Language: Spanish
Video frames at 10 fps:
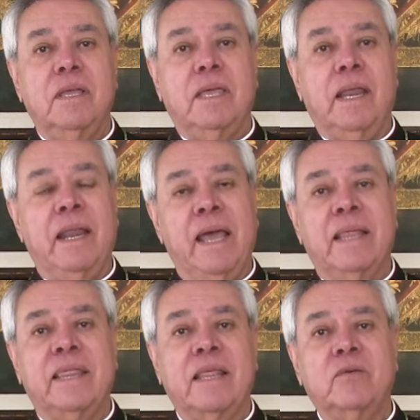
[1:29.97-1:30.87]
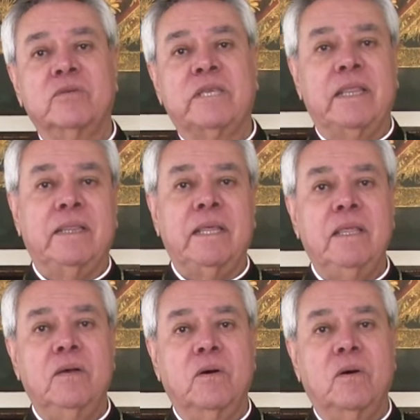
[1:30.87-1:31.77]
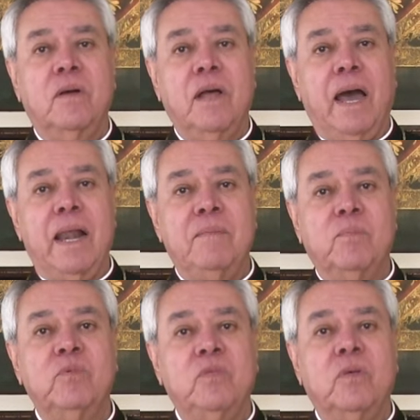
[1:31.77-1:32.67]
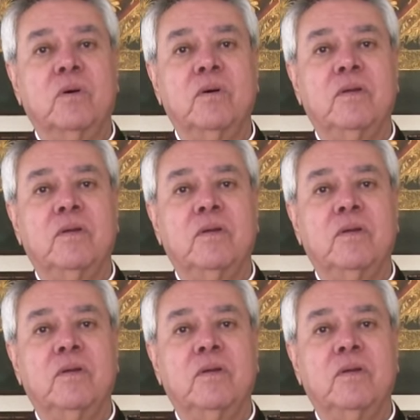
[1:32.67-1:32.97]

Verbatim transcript: que le ha dado sentido al mundo